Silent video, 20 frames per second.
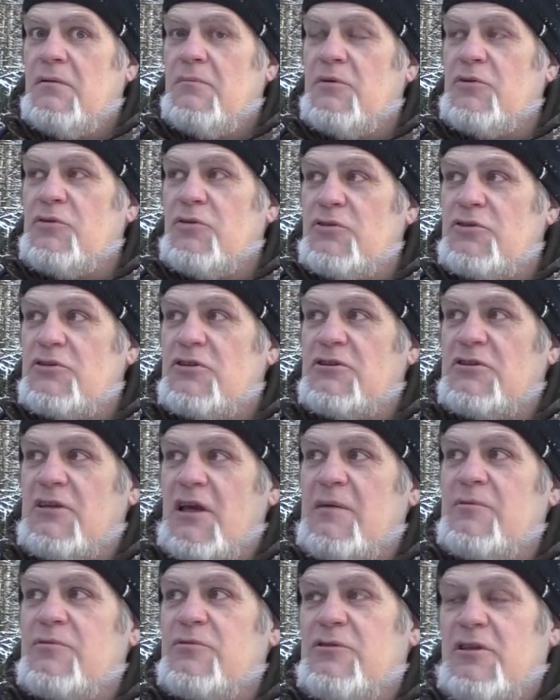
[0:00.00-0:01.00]
мы точно
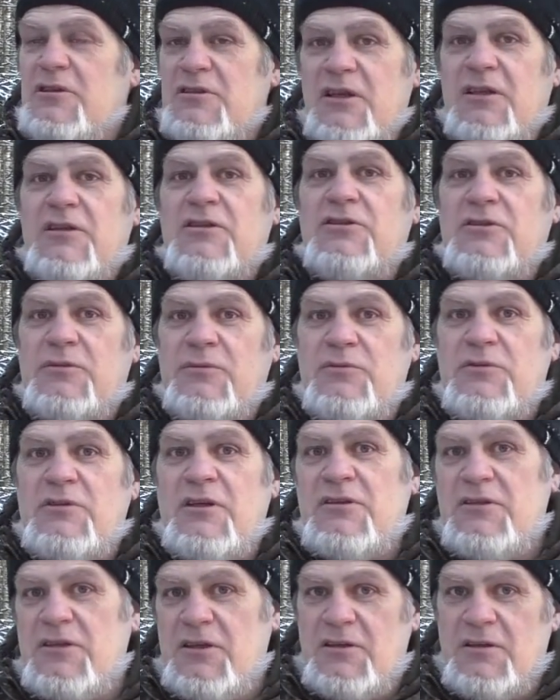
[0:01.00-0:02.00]
знаем, что за стенкой живут
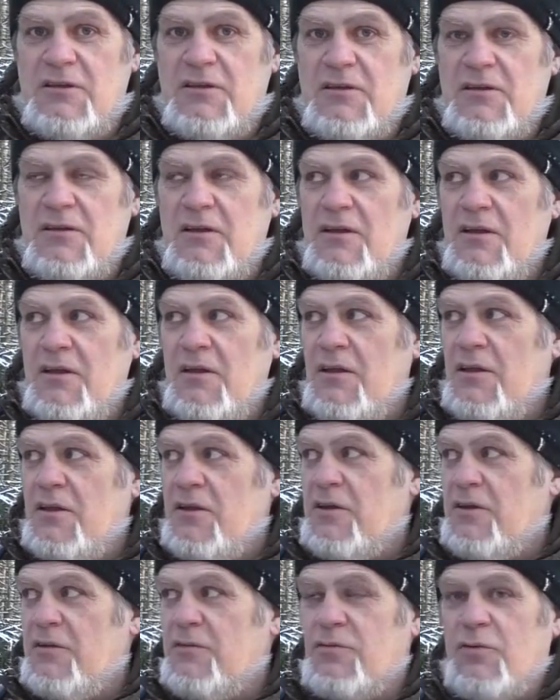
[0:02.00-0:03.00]
соседи.
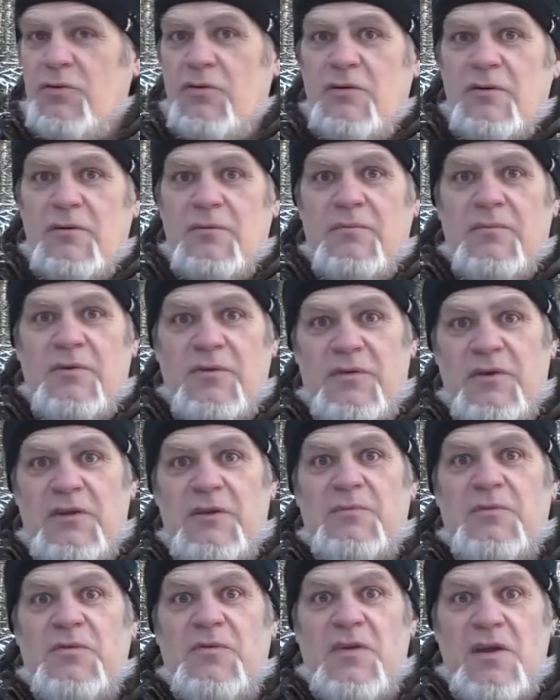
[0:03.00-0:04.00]
И вдруг мы
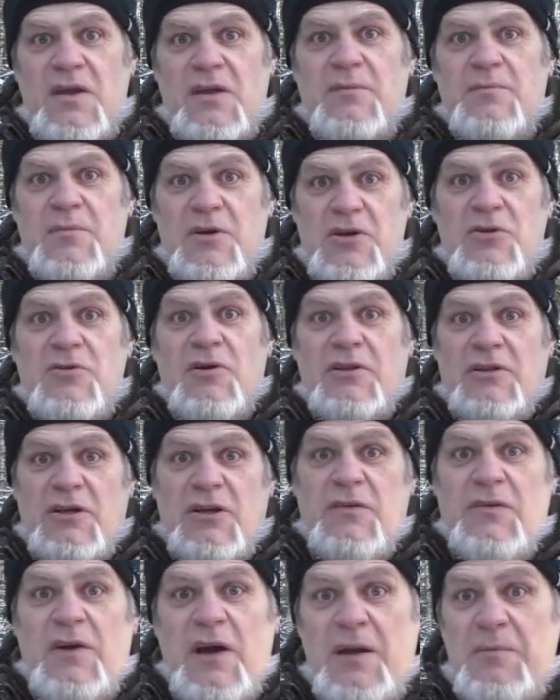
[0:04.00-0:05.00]
видим дверь, мы ее
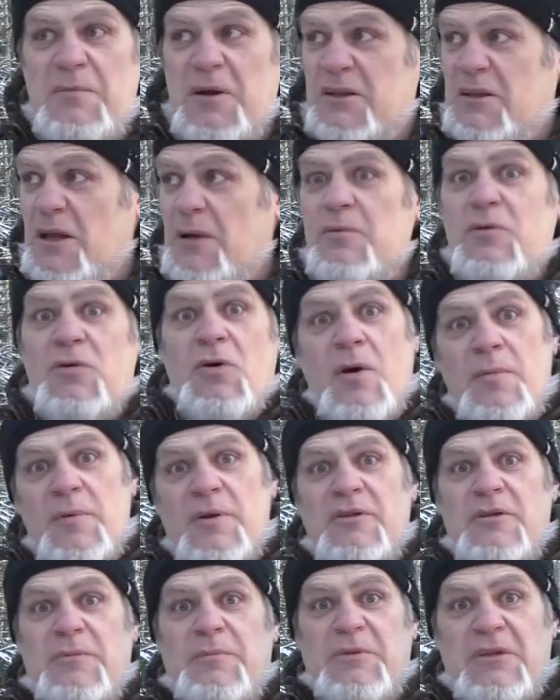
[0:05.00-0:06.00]
открываем, а там
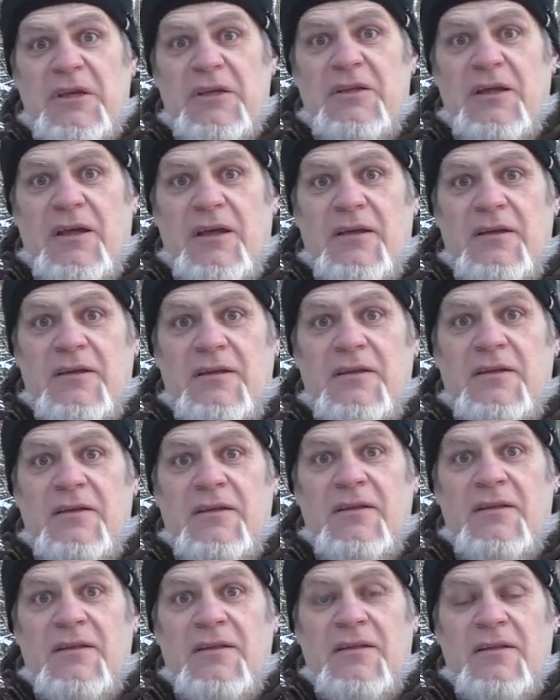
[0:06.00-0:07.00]
комната потайная,
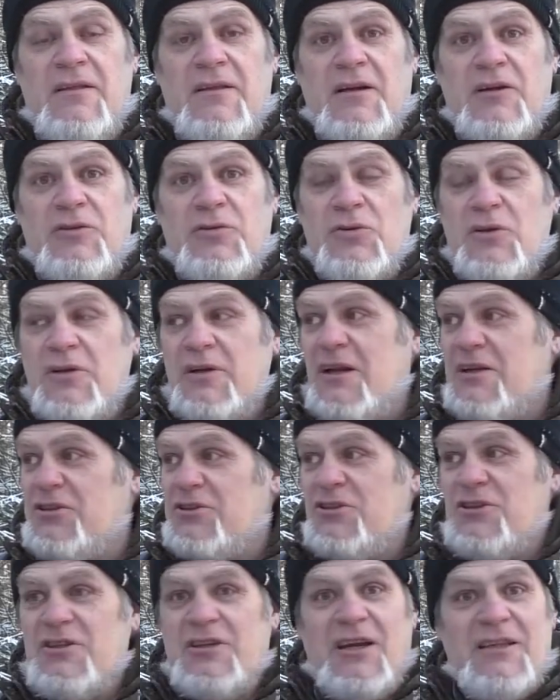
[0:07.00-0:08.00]
которой
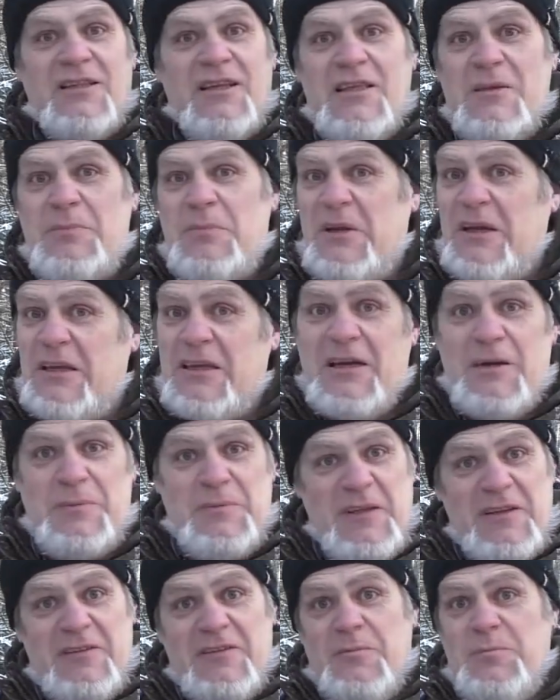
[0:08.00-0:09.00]
раньше никогда ни при каких
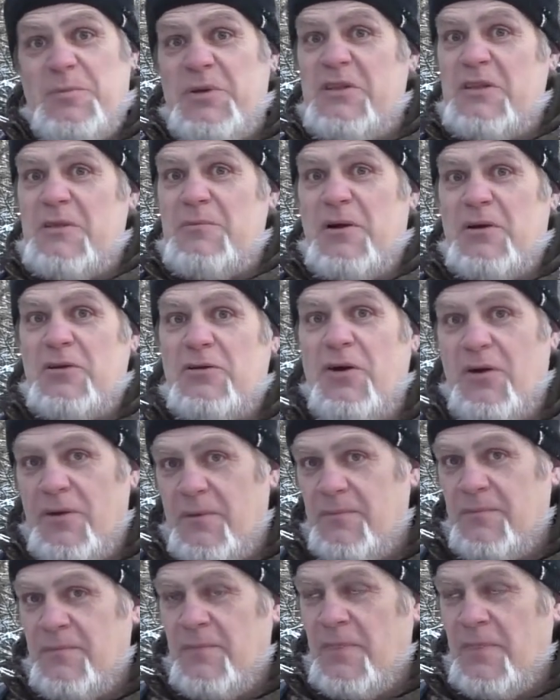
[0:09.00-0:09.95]
обстоятельствах быть не могло.